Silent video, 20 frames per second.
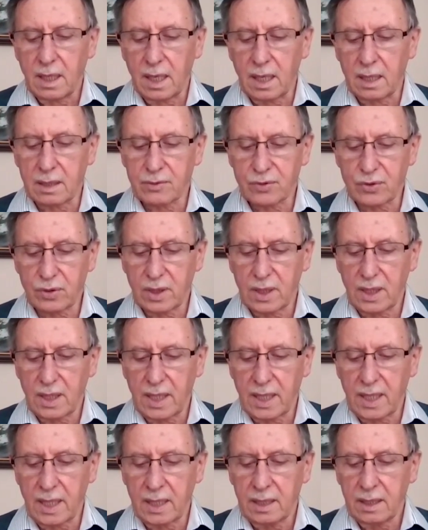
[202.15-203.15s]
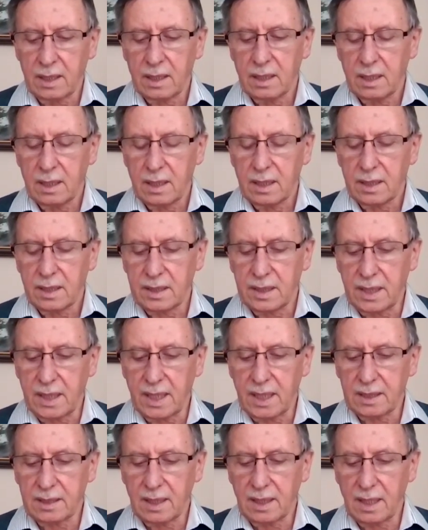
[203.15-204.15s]
arzu ile,
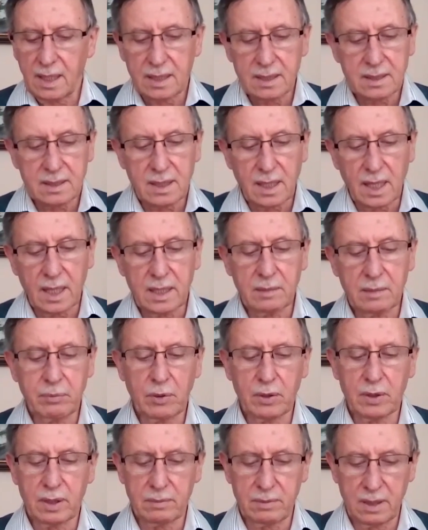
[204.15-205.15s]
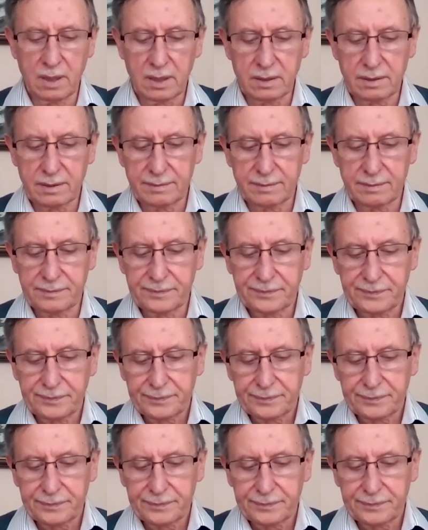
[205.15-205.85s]
niyet ile sahip olabilir.